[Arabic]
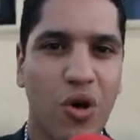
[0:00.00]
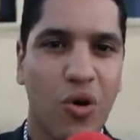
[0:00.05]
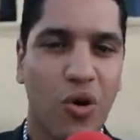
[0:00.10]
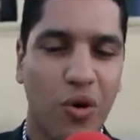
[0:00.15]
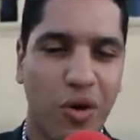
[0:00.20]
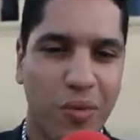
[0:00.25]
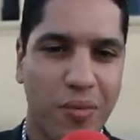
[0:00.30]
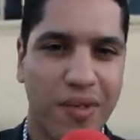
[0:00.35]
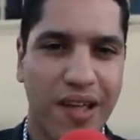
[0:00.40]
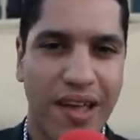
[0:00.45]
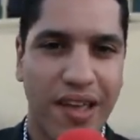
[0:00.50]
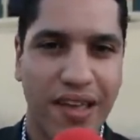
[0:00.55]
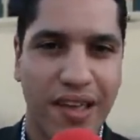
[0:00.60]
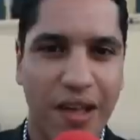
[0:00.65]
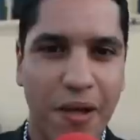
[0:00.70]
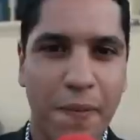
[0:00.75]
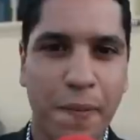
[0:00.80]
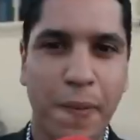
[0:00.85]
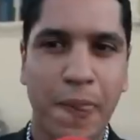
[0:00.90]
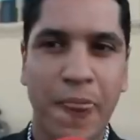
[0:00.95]

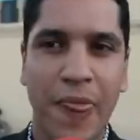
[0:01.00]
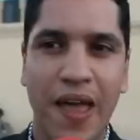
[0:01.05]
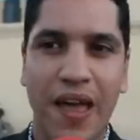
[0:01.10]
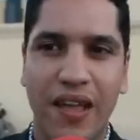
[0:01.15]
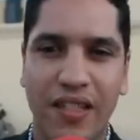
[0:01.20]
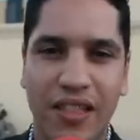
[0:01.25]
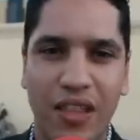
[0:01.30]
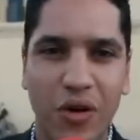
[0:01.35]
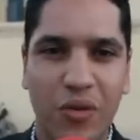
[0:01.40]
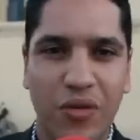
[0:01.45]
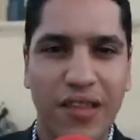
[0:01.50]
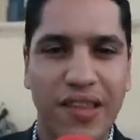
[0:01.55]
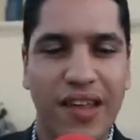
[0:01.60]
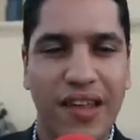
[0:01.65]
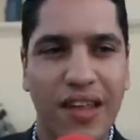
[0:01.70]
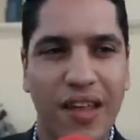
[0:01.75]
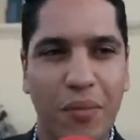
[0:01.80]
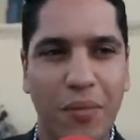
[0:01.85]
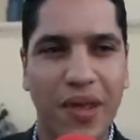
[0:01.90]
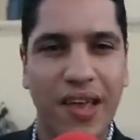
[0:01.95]
وابداعيه الدور
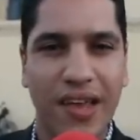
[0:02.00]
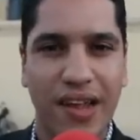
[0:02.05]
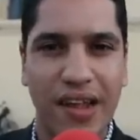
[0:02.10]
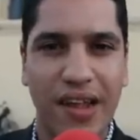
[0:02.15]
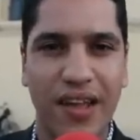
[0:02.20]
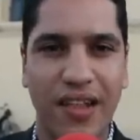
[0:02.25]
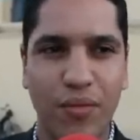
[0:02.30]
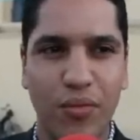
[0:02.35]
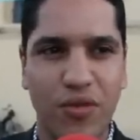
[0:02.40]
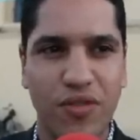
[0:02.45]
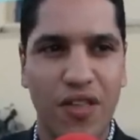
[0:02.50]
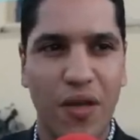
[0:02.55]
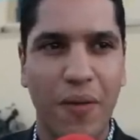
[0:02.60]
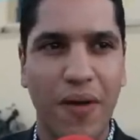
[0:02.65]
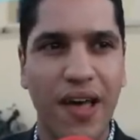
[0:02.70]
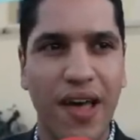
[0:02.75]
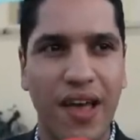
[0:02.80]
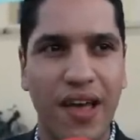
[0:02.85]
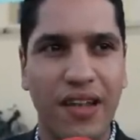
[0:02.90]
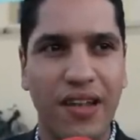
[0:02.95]
ديالنا من خلال هذه
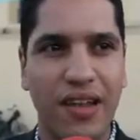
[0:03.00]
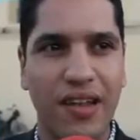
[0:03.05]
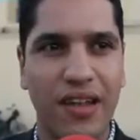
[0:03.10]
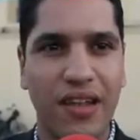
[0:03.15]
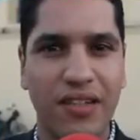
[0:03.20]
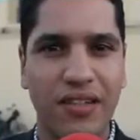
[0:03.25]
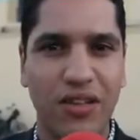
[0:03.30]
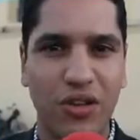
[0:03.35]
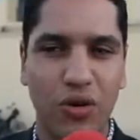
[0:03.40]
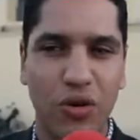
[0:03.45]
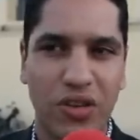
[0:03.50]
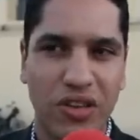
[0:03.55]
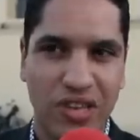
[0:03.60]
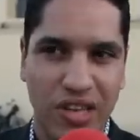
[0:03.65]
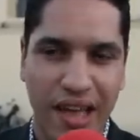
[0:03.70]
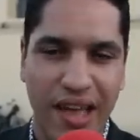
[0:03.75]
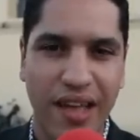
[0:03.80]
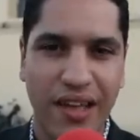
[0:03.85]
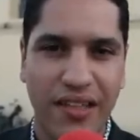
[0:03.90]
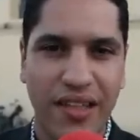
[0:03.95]
المسابقه اننا نديروا
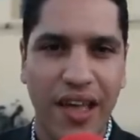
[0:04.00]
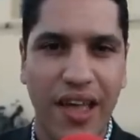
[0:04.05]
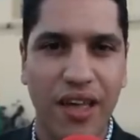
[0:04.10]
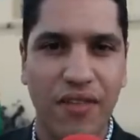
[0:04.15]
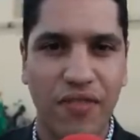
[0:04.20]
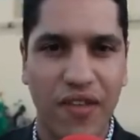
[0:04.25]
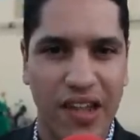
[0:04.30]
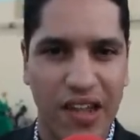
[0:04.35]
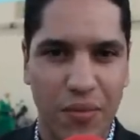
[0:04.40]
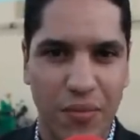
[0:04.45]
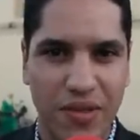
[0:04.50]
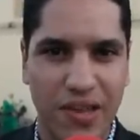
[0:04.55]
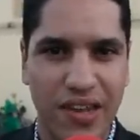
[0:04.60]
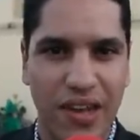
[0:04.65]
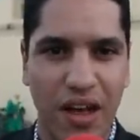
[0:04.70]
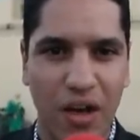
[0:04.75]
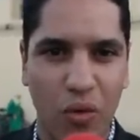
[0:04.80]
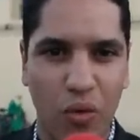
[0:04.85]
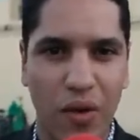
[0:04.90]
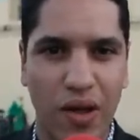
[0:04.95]
اشعاع ثقافي
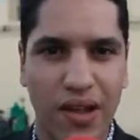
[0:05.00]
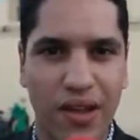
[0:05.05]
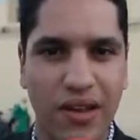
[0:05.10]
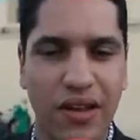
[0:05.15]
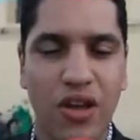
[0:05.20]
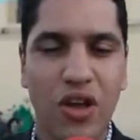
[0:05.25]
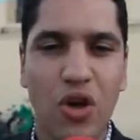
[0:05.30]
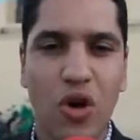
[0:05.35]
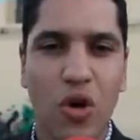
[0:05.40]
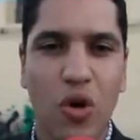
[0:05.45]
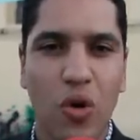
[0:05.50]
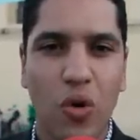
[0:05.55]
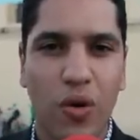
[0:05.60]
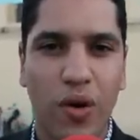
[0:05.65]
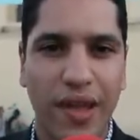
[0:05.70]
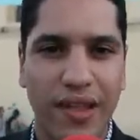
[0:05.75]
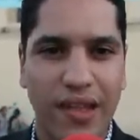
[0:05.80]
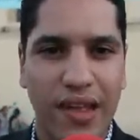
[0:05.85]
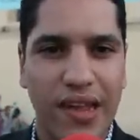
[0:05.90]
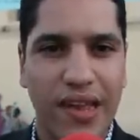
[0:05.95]
للمدينه اولا
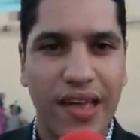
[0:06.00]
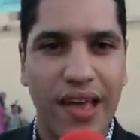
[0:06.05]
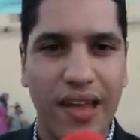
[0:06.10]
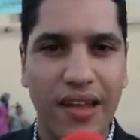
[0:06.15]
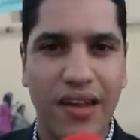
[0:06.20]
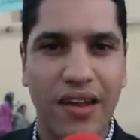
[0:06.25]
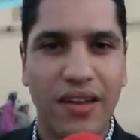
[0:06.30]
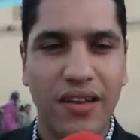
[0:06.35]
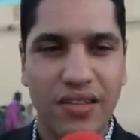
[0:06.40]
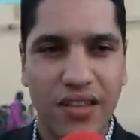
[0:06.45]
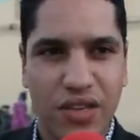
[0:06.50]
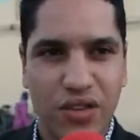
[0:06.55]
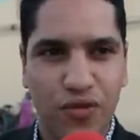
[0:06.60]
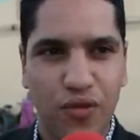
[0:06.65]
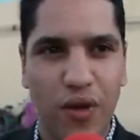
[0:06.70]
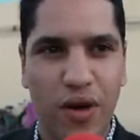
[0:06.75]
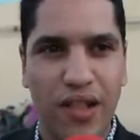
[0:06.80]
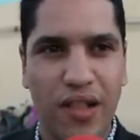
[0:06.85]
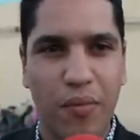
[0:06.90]
وكذلك اننا نكتشفوا هذه